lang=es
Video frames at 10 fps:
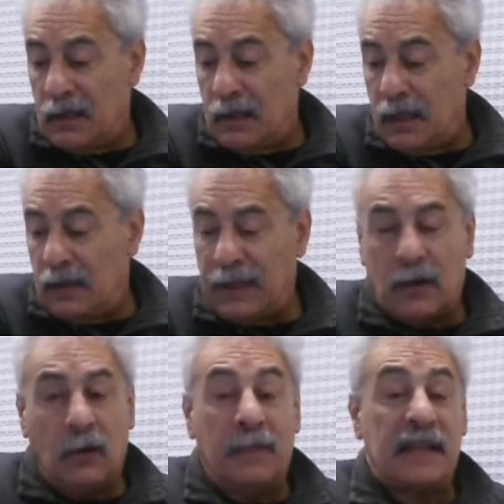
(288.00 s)
en una
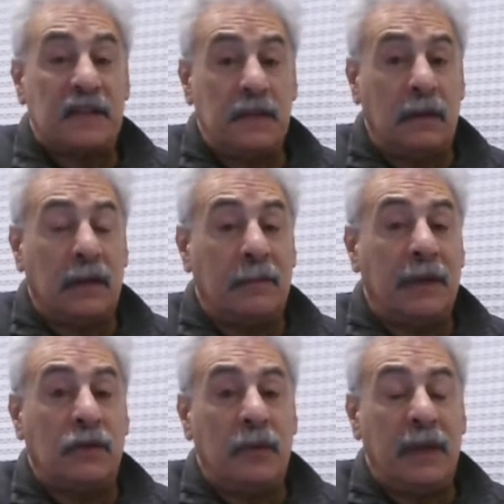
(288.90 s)
conversación que
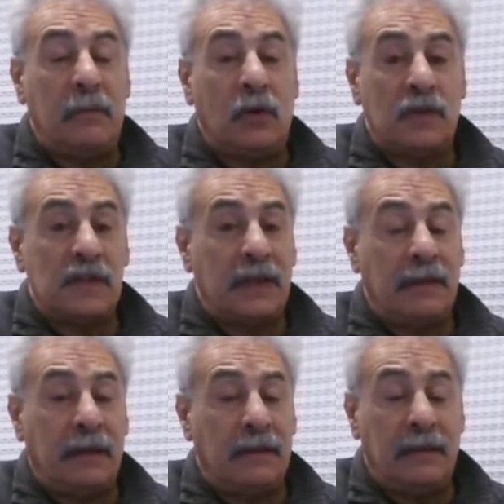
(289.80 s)
mantuvimos
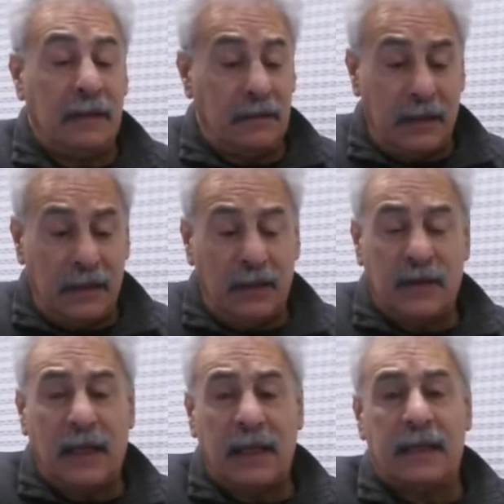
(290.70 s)
en, el
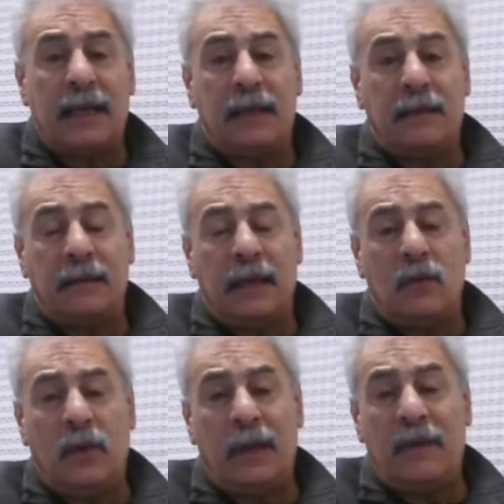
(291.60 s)
hotel que está ahí en,
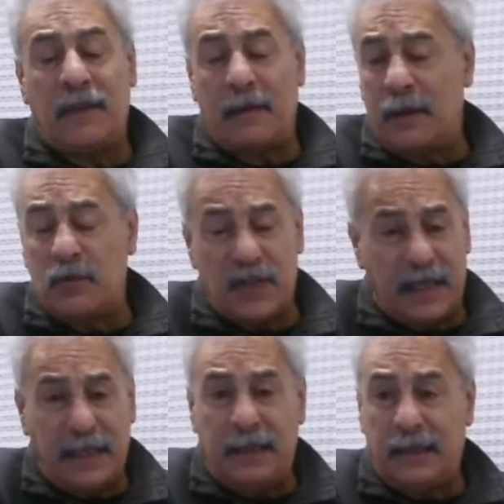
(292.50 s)
Güemes, había mucha
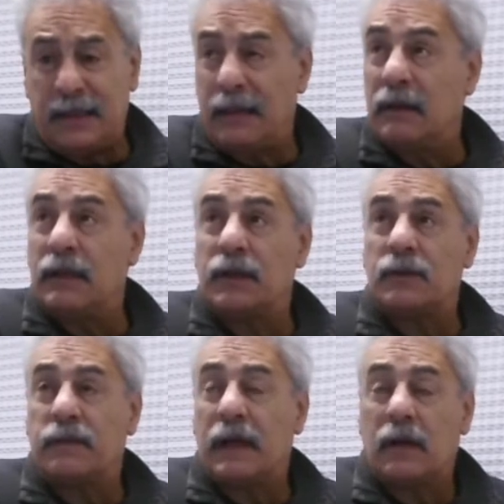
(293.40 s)
gente, estaba entre
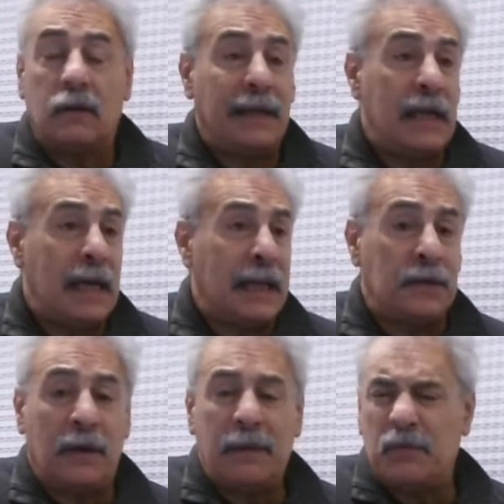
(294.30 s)
otros Franco
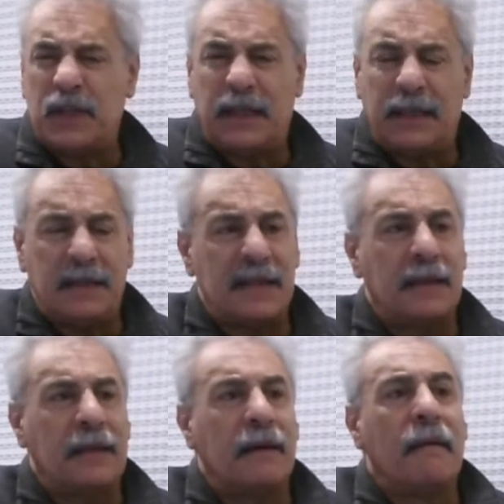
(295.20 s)
Bañato, había mucha gente ese
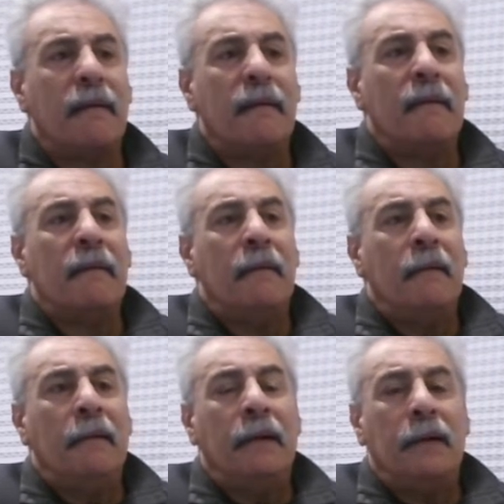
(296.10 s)
día.
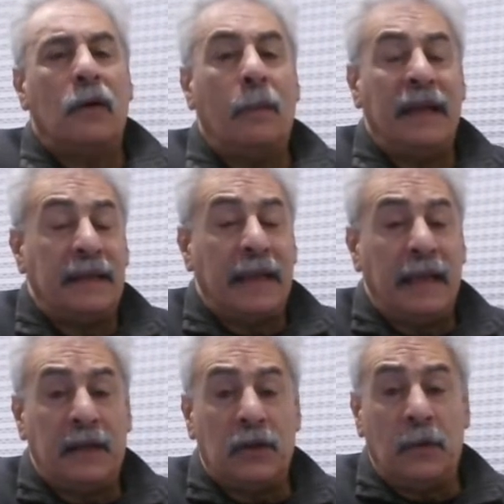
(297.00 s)
Comentan
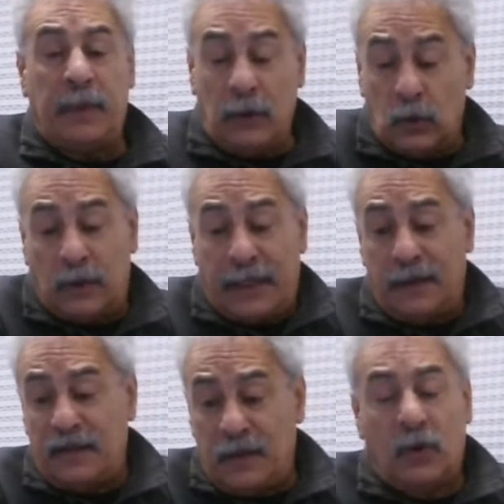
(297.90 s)
esto, preguntan,
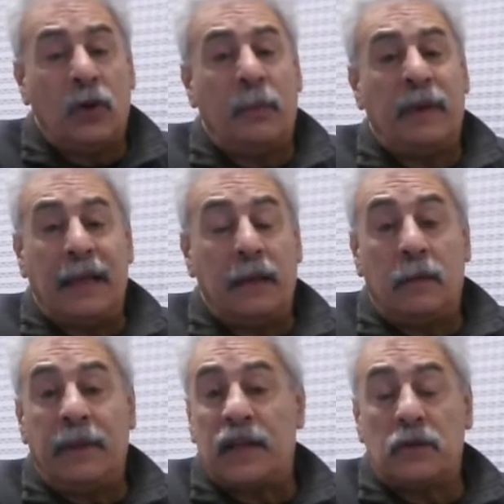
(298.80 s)
dicen, ¿vos qué opinás?
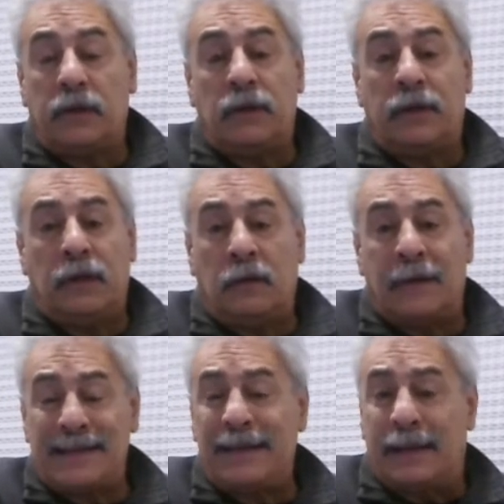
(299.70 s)
Digo, mira, yo creo que no va
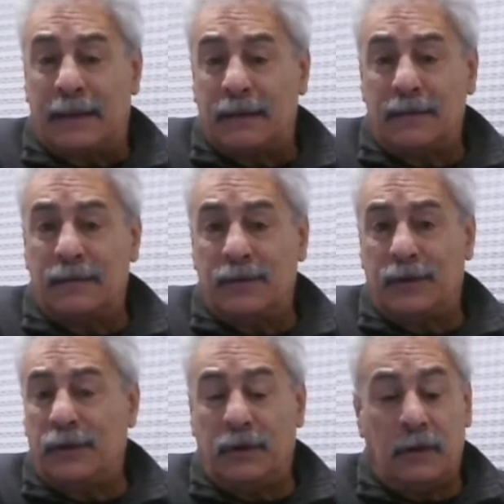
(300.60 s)
a ser, yo
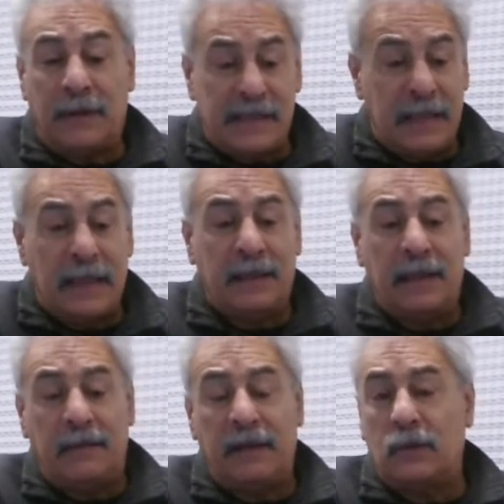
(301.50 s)
creo que no va a ser,
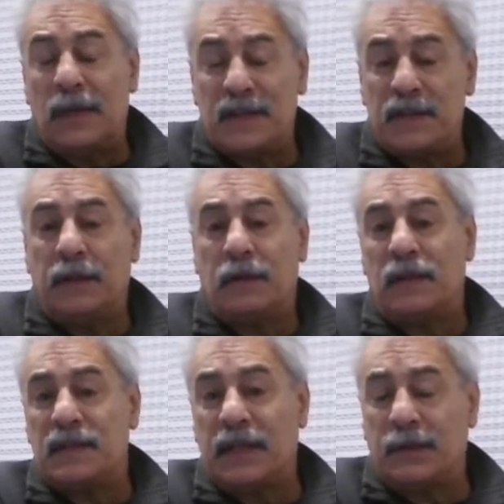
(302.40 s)
tiene vinculaciones con
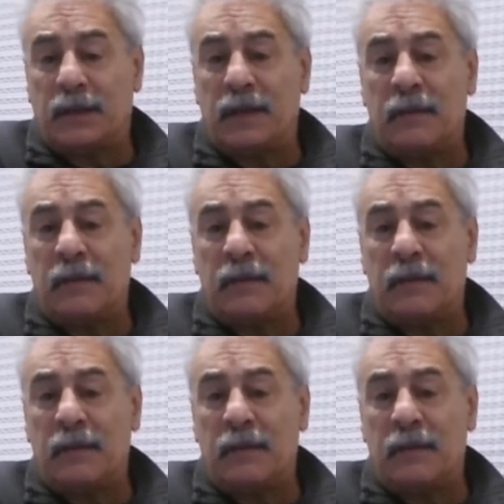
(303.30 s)
el sector de